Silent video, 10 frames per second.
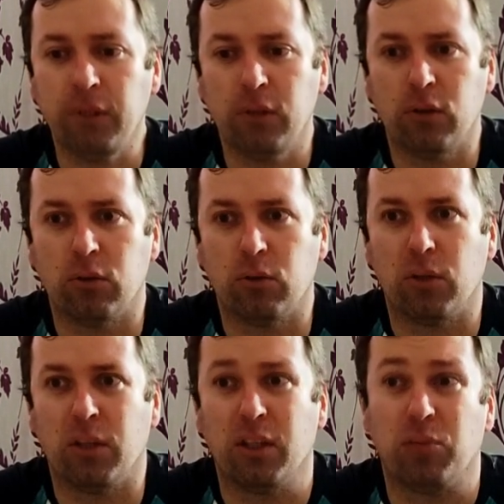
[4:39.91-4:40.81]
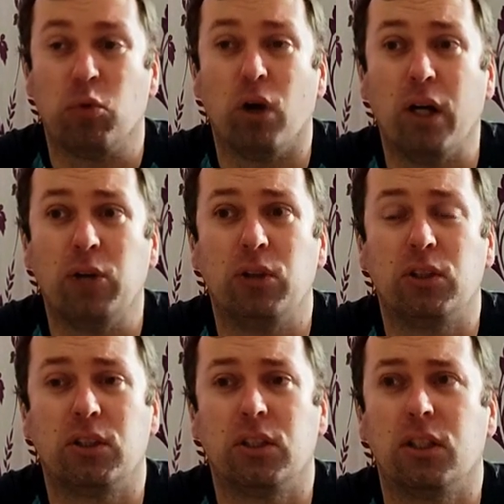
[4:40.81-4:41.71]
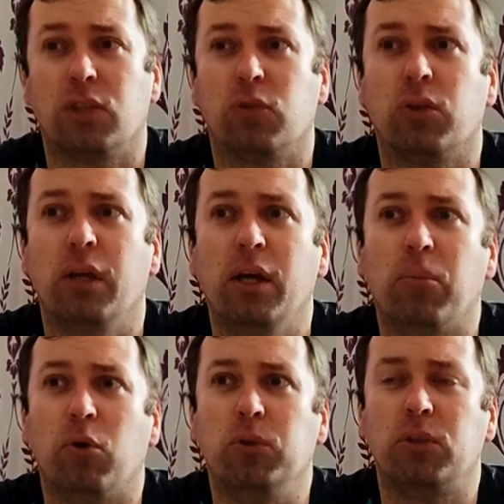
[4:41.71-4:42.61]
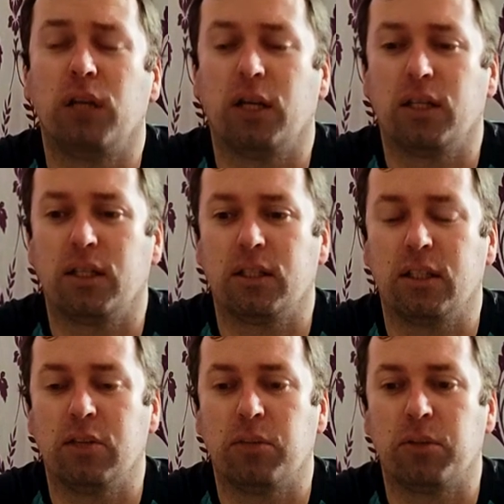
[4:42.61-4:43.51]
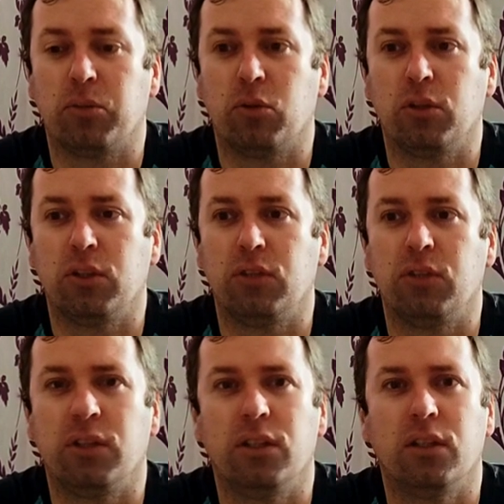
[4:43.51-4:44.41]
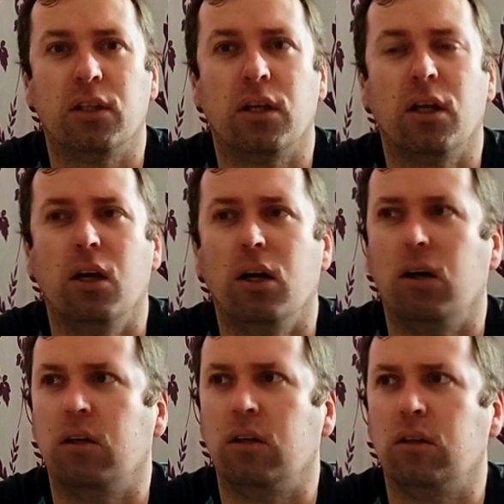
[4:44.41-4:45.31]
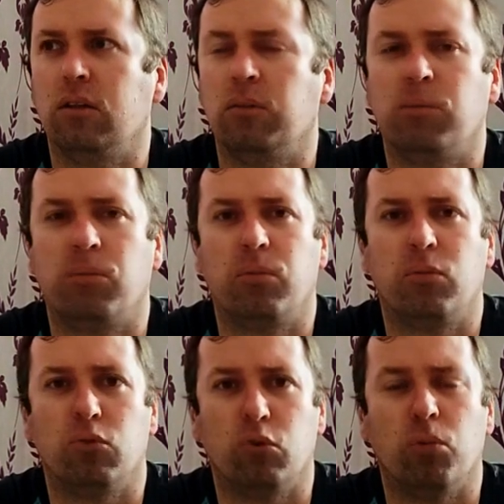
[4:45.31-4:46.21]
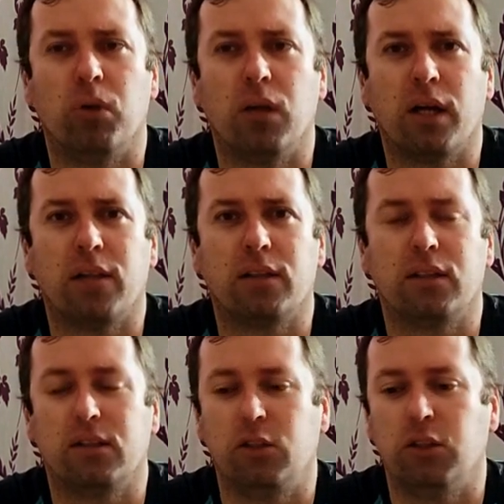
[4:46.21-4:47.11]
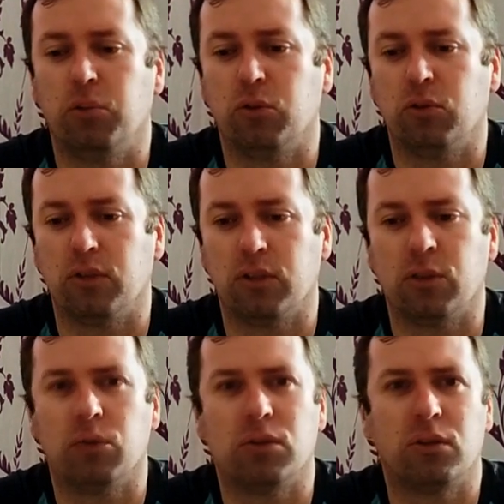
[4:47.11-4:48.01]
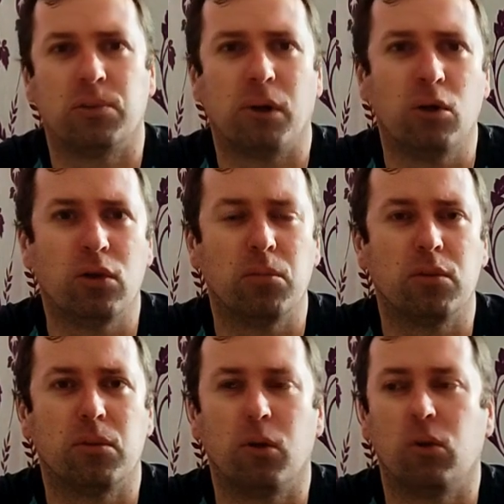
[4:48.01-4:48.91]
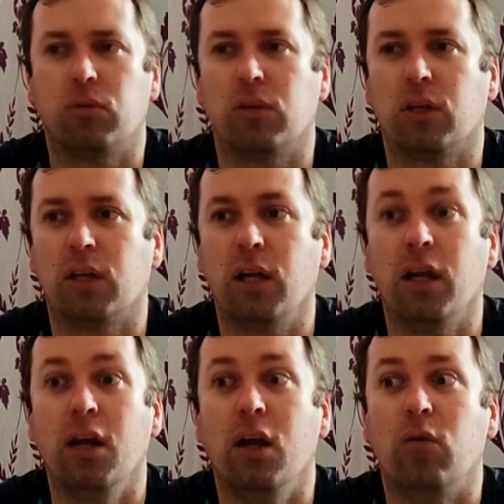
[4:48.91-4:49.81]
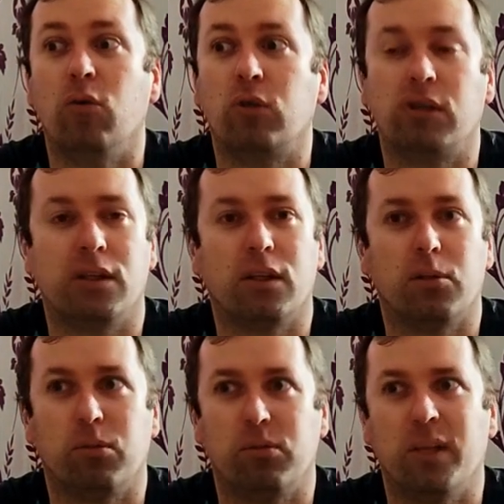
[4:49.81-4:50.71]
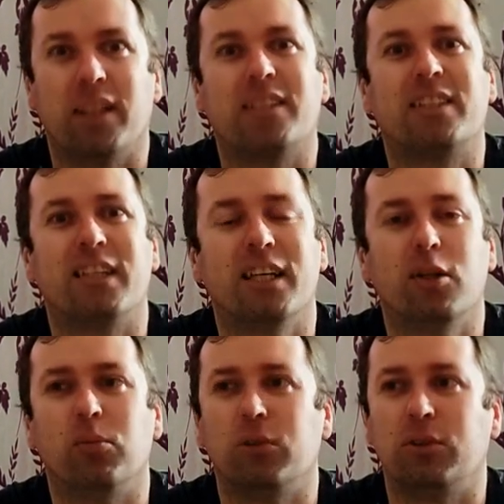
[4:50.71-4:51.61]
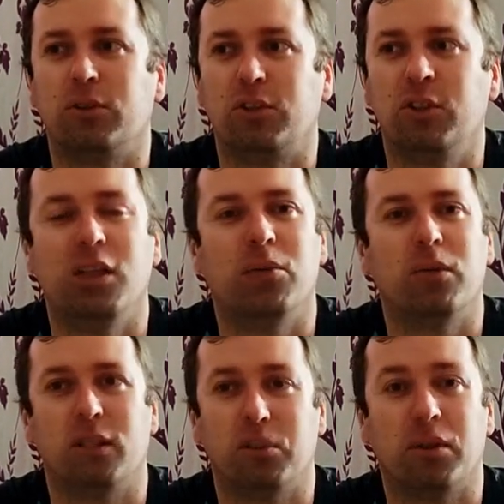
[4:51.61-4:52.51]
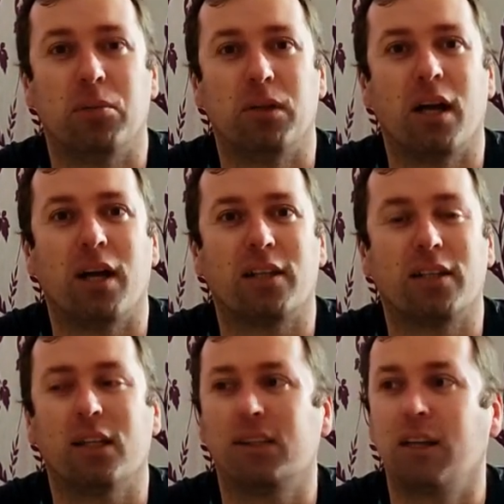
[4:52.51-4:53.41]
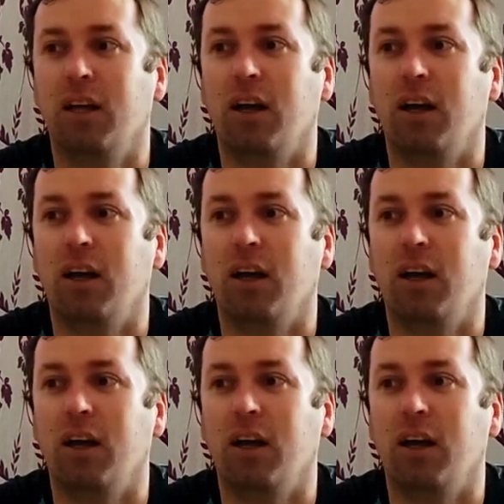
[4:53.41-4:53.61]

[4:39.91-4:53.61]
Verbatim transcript: Э, одна из пугающих сцен. Даже вот, помните, я как-то рассказывал про сборник Стивена Кинга а, у него был как раз на тему, связанную с полетами самолетов и так далее. Вот эта, эта сцена бы сильно бы, если бы это был как рассказ,